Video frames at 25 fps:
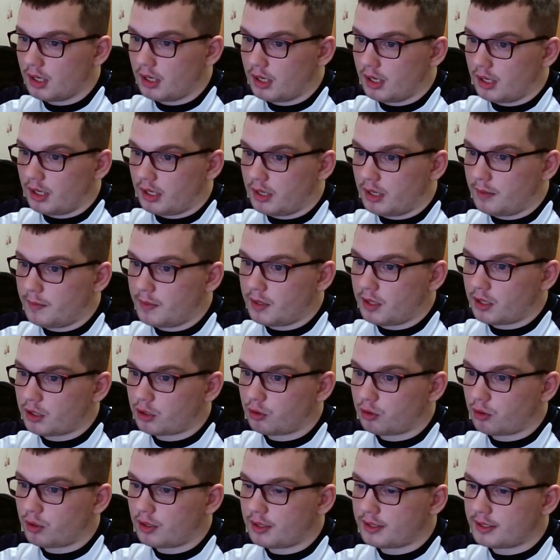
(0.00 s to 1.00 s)
Именно
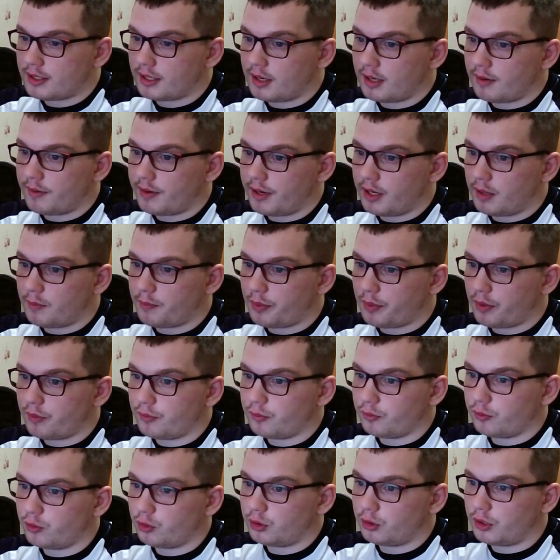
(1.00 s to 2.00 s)
что если говорить про
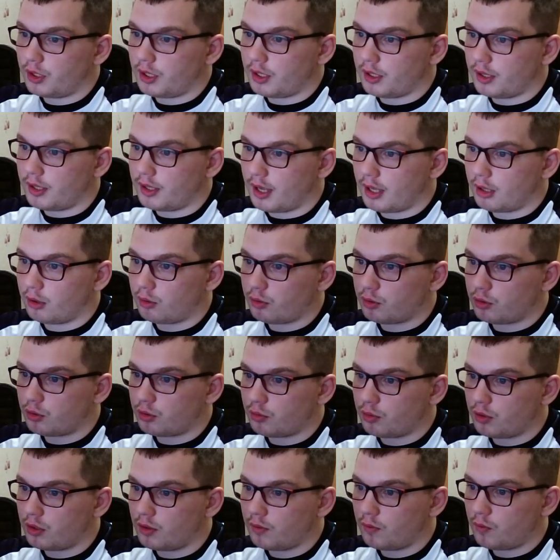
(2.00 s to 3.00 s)
внутри, да, то есть
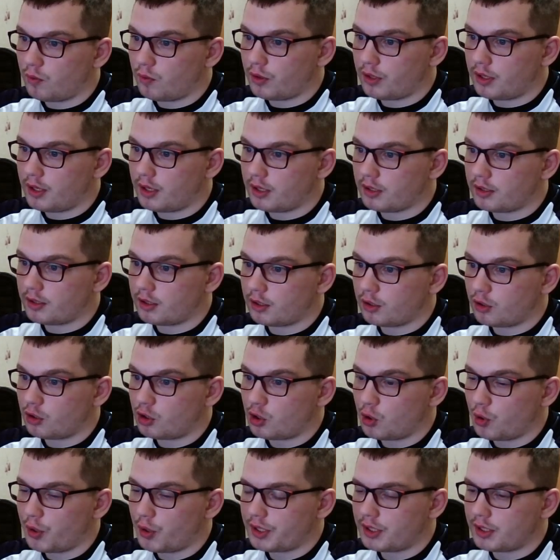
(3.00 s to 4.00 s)
у него есть э,
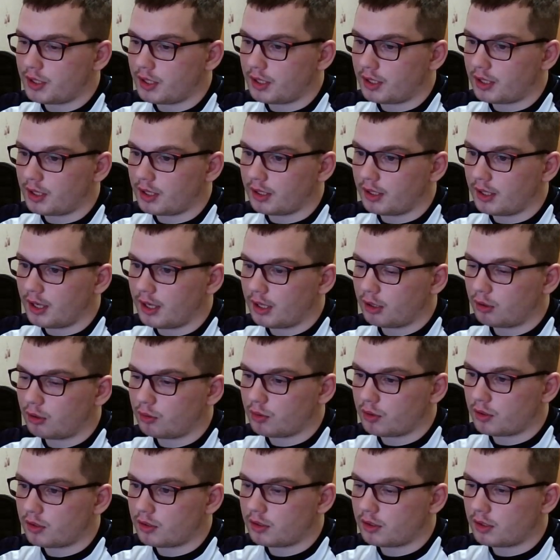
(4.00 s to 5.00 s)
джойстики, да, то
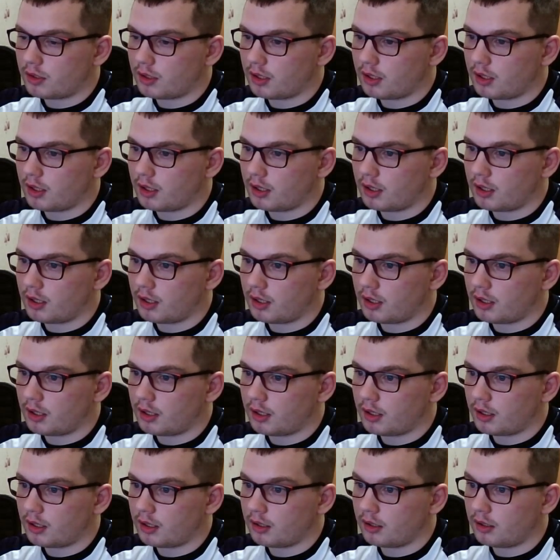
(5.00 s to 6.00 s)
есть
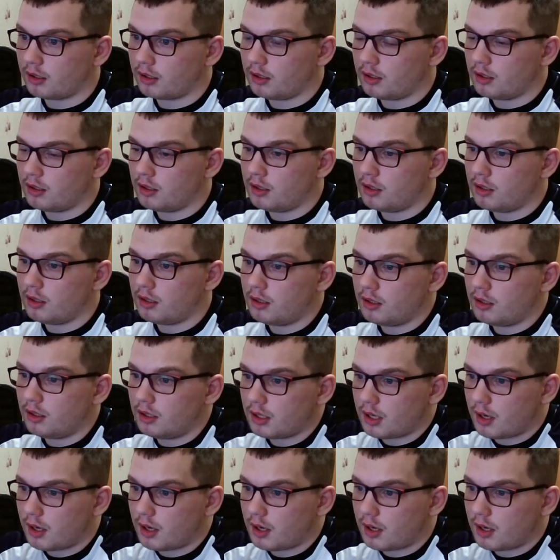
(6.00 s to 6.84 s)
э, и я